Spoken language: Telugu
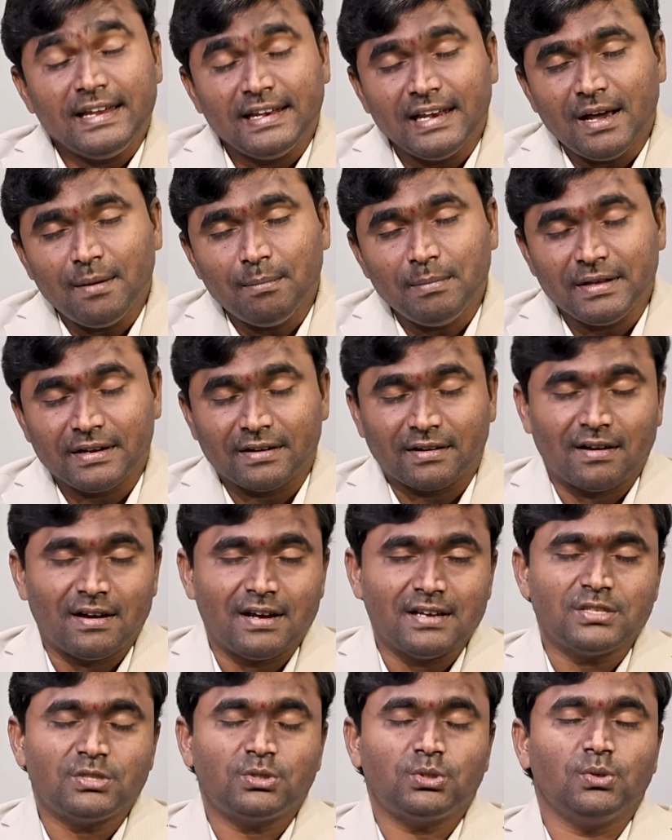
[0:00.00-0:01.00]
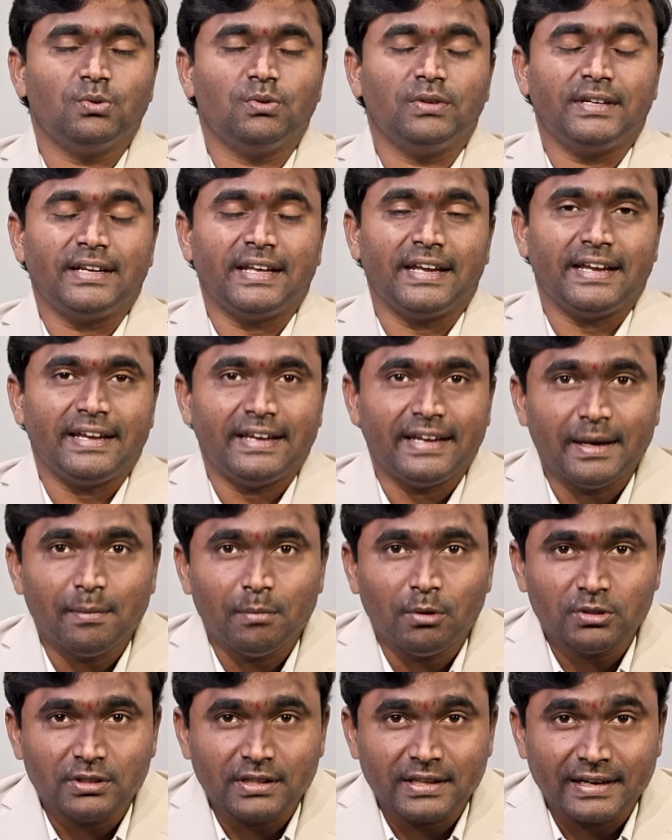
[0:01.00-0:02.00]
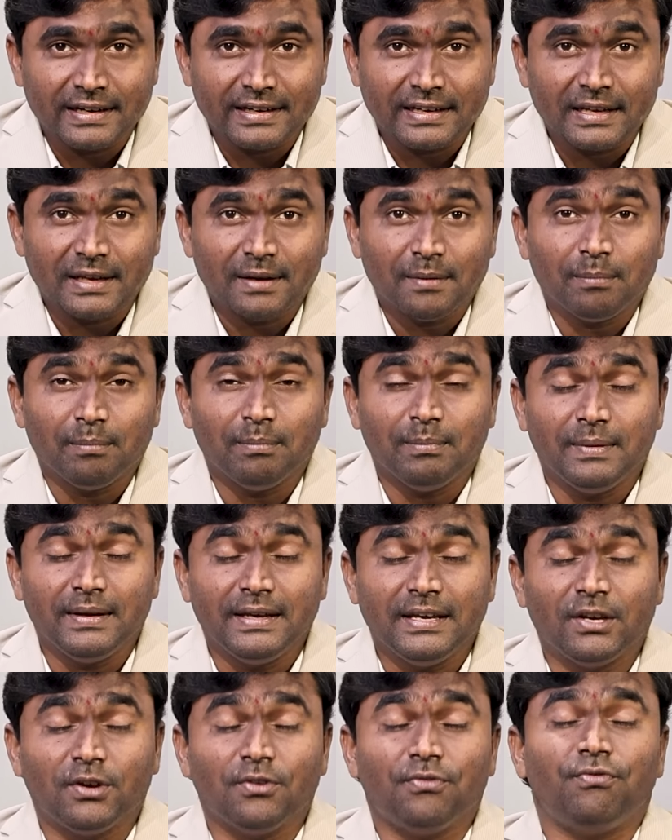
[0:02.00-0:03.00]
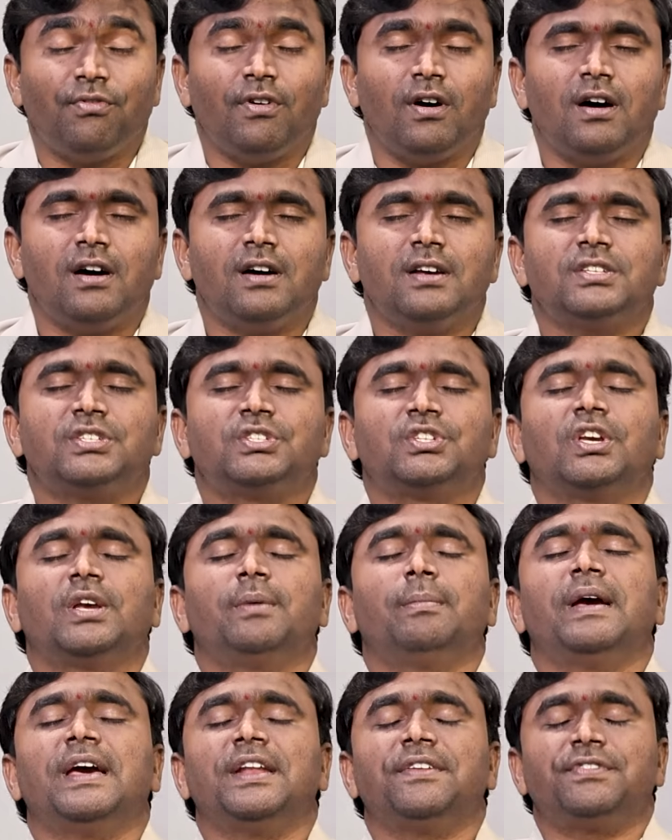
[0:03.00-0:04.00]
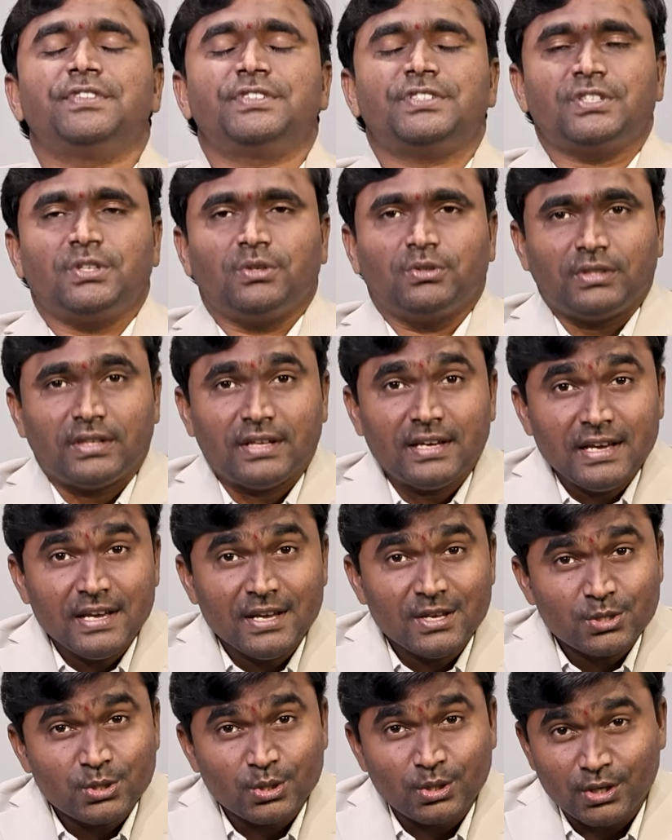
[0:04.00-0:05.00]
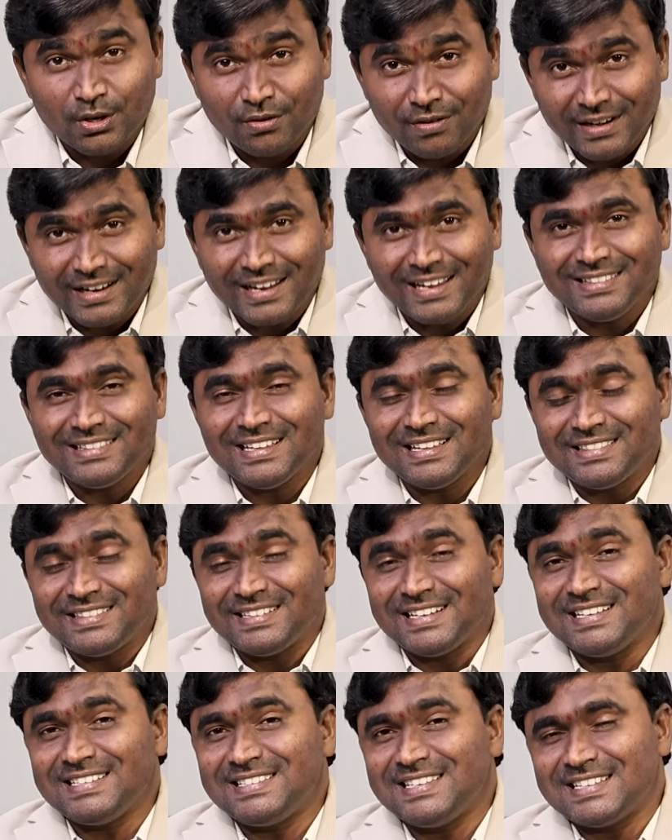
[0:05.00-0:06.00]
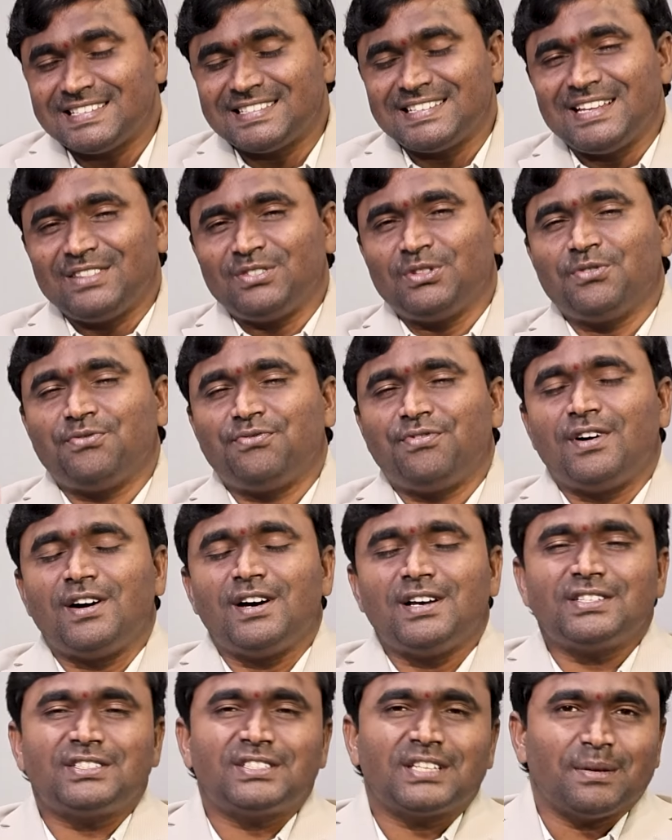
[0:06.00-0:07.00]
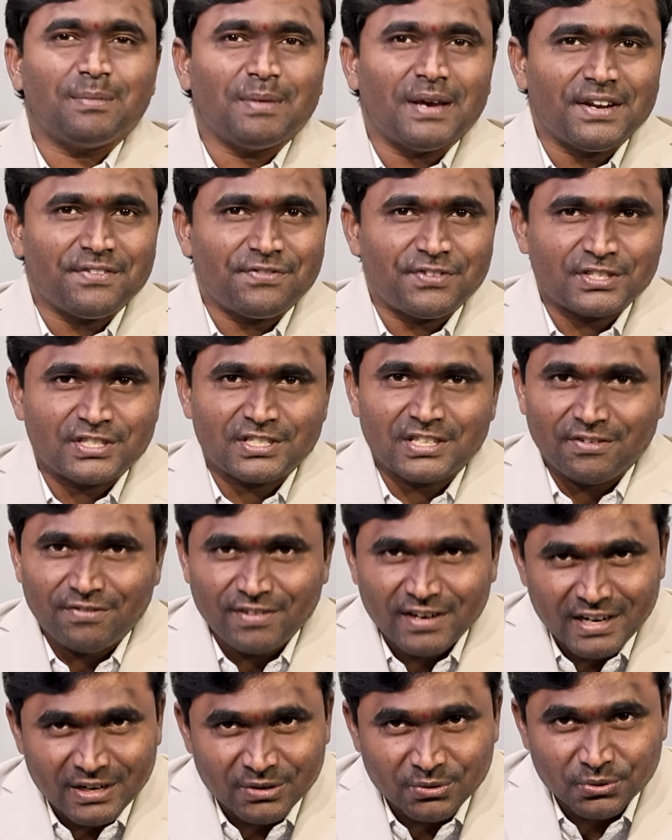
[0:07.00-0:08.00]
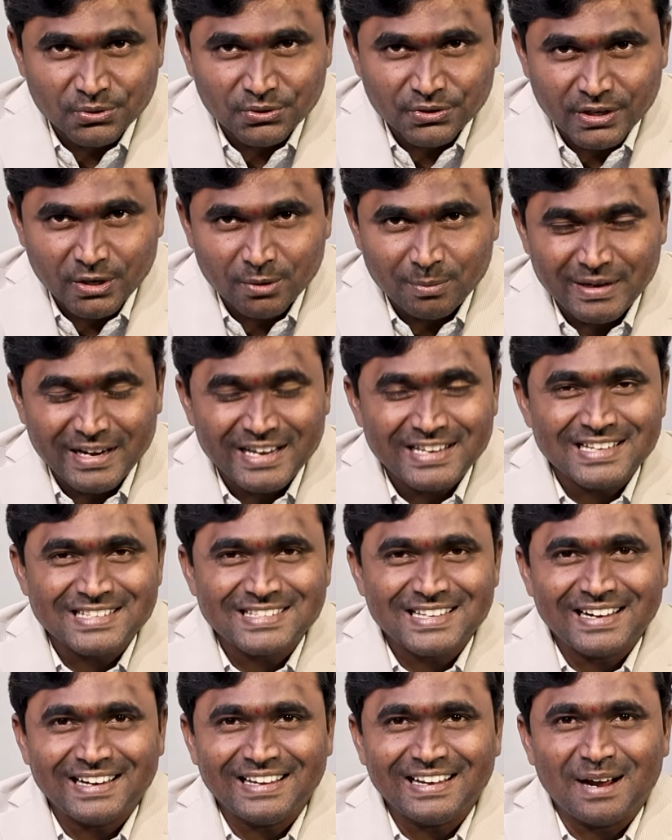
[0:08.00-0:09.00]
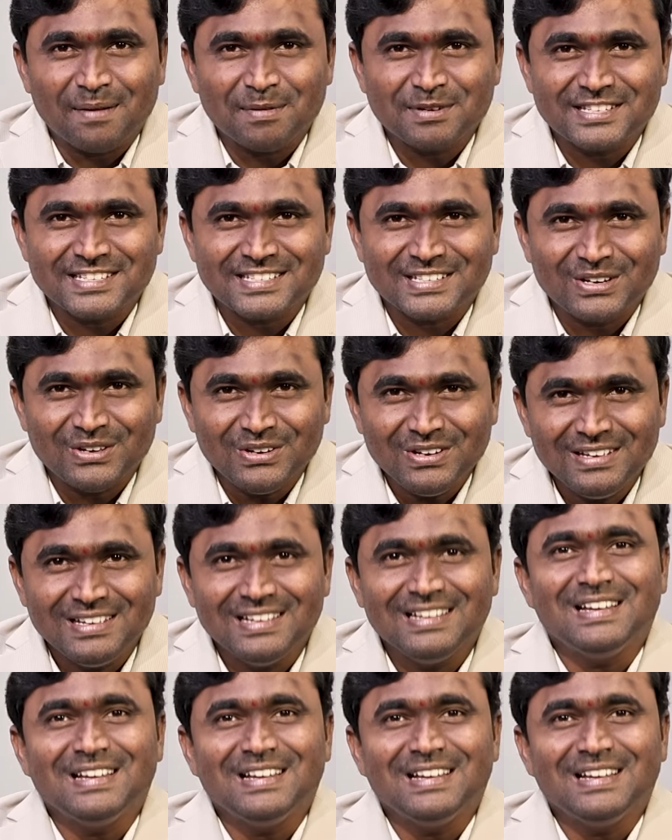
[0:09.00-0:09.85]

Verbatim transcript: ఇలా మీరు రాస్తూ ఉంటే ఏమవుతుందంటే మీకు ఫాస్ట్గా మేనిఫెస్టేషన్ అవుతుంది సో ఎవరికైతే త్రీ సిక్స్ నైన్తో ఫాస్ట్గా మేనిఫెస్టేషన్ అవ్వాలనుకుంటున్నారో మీరు ఏం చేస్తారండి కామెంట్ సెక్షన్లో